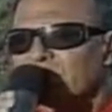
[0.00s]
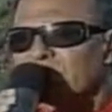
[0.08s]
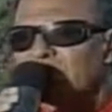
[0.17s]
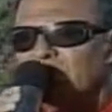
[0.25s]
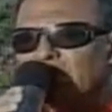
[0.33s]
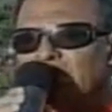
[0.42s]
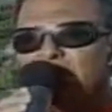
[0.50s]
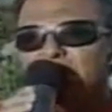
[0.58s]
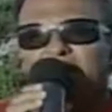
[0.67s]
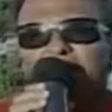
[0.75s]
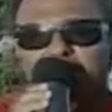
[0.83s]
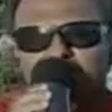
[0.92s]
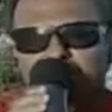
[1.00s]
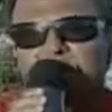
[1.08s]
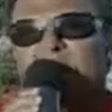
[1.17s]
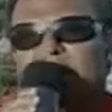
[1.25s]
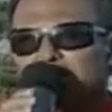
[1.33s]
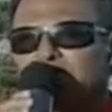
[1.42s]
Eh,
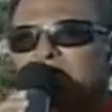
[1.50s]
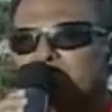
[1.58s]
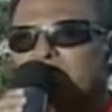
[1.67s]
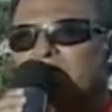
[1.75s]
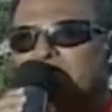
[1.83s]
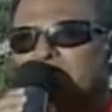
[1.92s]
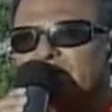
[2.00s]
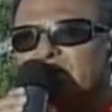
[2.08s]
no, no, los hombres.